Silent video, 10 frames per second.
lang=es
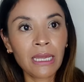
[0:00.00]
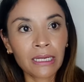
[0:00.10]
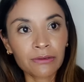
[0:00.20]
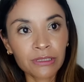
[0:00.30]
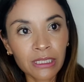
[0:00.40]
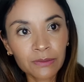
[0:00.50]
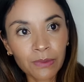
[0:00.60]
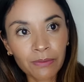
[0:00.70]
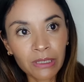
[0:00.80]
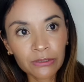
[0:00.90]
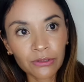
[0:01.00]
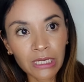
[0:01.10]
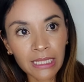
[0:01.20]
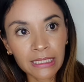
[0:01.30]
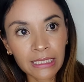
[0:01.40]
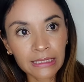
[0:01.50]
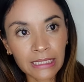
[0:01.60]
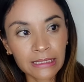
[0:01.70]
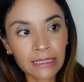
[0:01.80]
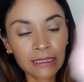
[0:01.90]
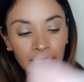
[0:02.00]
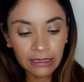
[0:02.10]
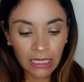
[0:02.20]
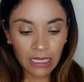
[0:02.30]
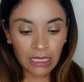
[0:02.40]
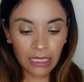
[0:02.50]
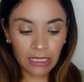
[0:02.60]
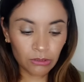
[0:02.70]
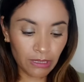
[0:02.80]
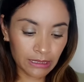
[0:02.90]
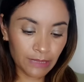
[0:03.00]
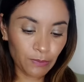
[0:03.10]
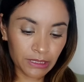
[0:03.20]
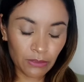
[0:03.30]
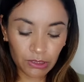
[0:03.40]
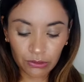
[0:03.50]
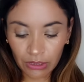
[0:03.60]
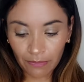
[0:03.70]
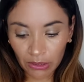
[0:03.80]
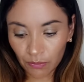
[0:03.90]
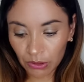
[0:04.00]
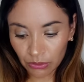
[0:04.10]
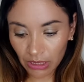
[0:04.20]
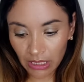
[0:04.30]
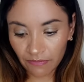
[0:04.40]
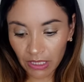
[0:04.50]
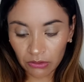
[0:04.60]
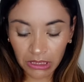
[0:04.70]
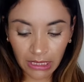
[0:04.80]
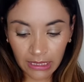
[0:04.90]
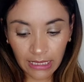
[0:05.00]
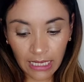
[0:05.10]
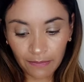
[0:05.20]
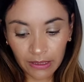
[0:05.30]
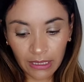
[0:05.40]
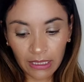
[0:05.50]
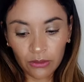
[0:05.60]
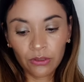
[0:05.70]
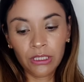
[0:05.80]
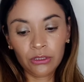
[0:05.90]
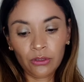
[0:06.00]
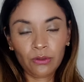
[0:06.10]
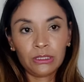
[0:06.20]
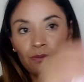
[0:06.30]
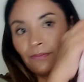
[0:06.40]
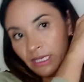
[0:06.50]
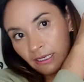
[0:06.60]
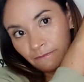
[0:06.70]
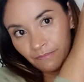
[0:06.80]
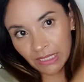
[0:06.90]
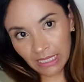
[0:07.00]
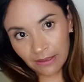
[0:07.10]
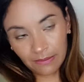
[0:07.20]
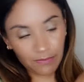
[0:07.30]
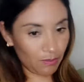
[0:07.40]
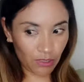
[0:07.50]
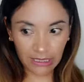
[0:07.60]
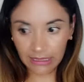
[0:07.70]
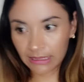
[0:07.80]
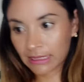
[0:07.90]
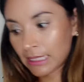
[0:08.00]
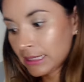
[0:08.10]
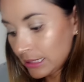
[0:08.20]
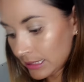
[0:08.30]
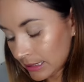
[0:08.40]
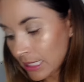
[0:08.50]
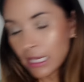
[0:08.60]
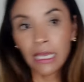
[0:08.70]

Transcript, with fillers: aquí ustedes pueden ver, son delgaditas las calcetitas y eso hace pues que nuestro zapato pues nos quede bien, no se quede tan apretadito y todo eso, miren están bien bonitas estas calcetitas.